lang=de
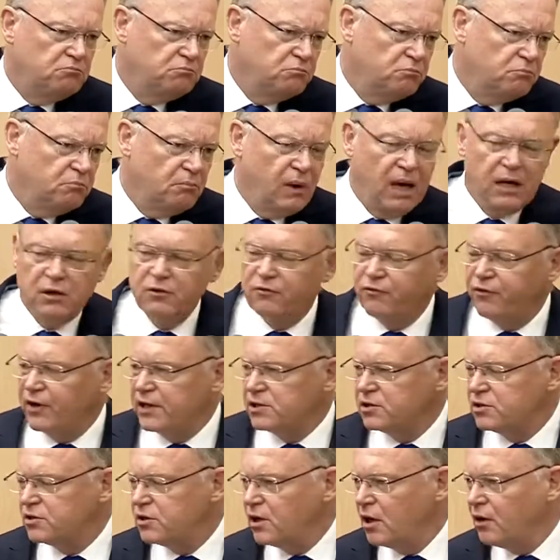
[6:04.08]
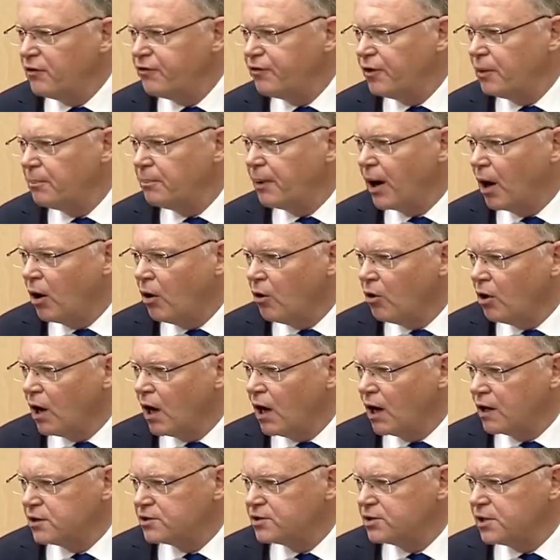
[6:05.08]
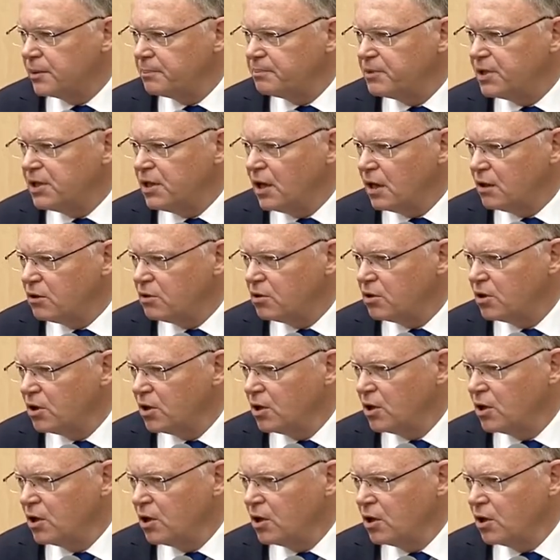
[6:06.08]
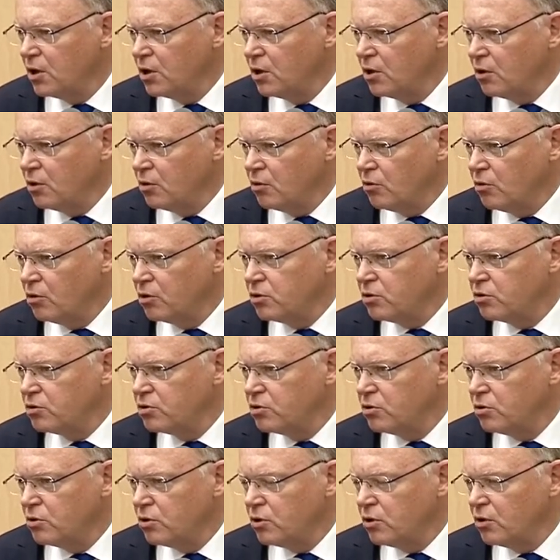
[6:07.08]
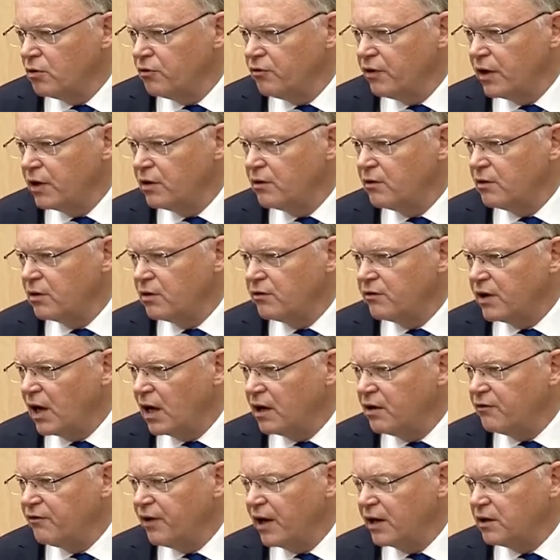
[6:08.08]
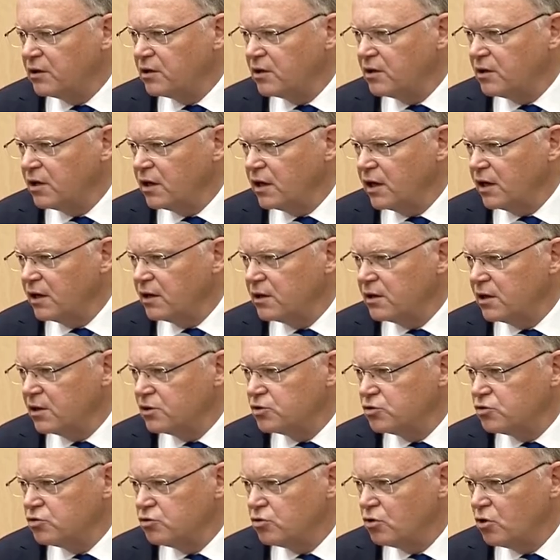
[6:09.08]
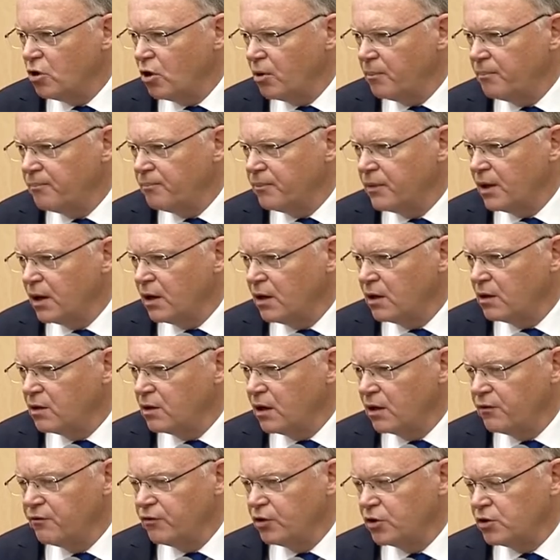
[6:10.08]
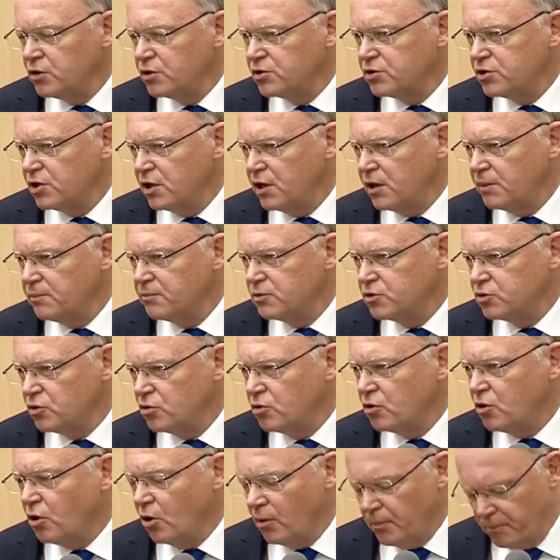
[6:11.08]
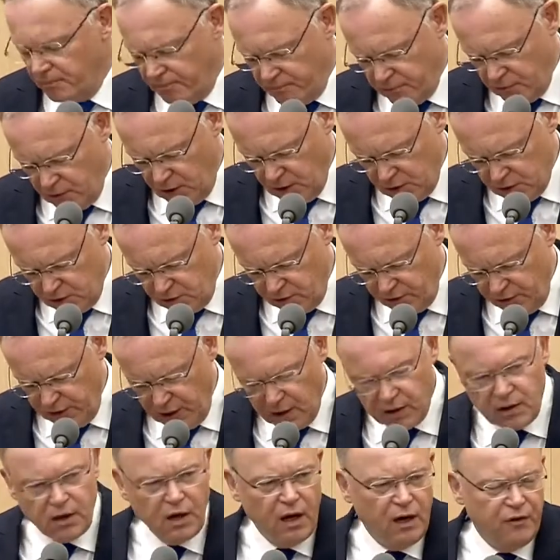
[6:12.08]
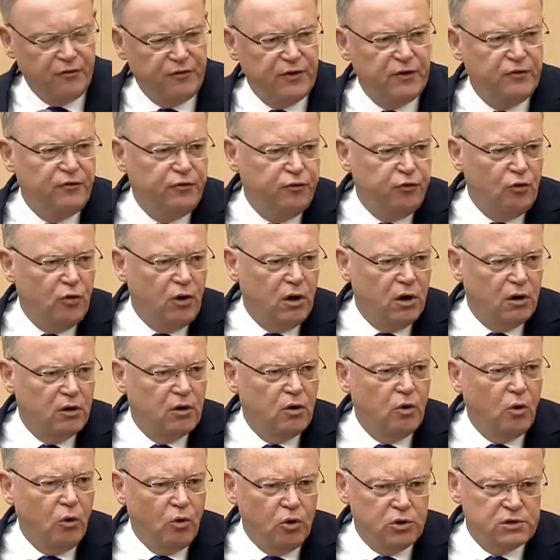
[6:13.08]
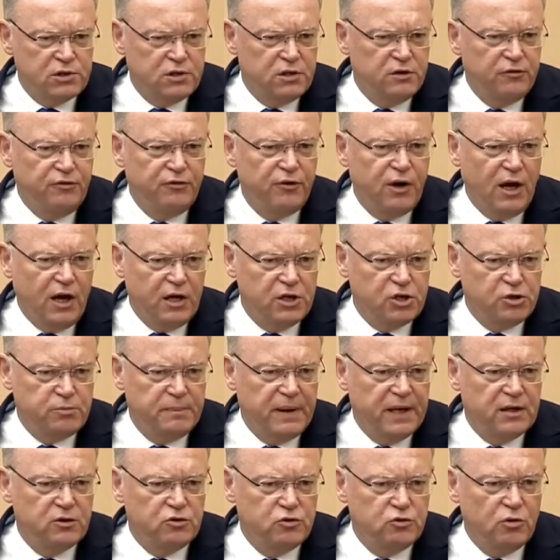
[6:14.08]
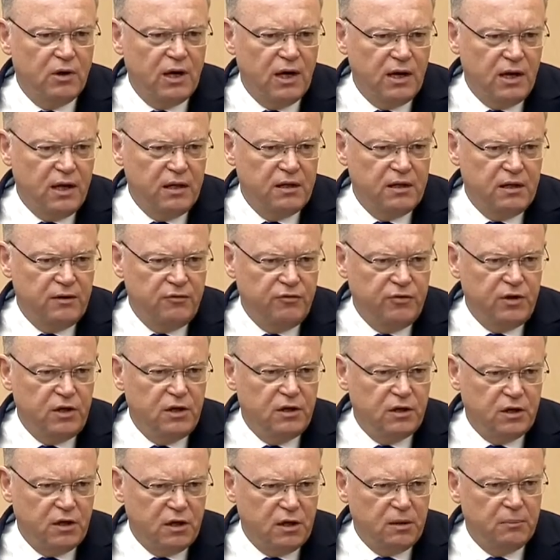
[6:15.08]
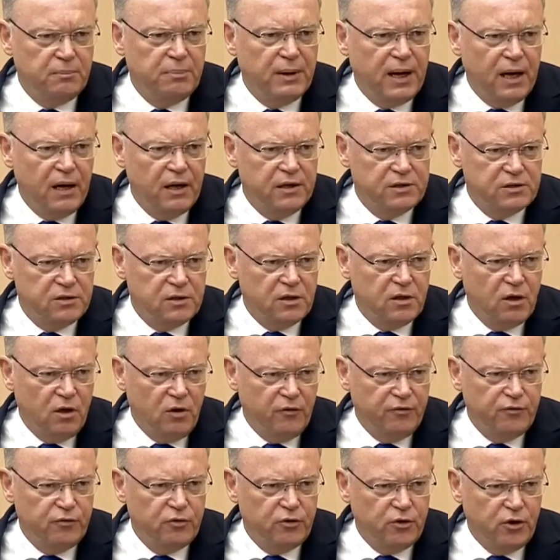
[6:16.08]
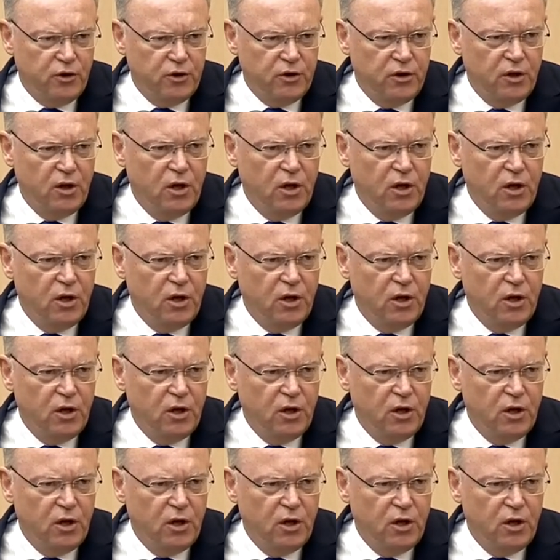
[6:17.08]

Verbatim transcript: macht, was der Verbraucher akzeptiert. Und wenn keine weiteren Regeln dazukommen, dann wird es eben so kommen, dass wir nach wie vor große Fleischmengen zu relativ niedrigen Preisen kaufen können,